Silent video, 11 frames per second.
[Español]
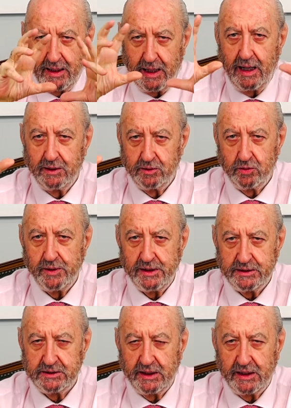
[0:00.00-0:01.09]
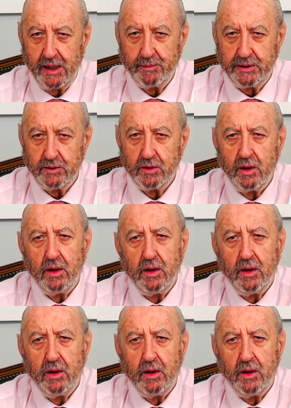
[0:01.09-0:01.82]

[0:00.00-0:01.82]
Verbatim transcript: alto en este camino.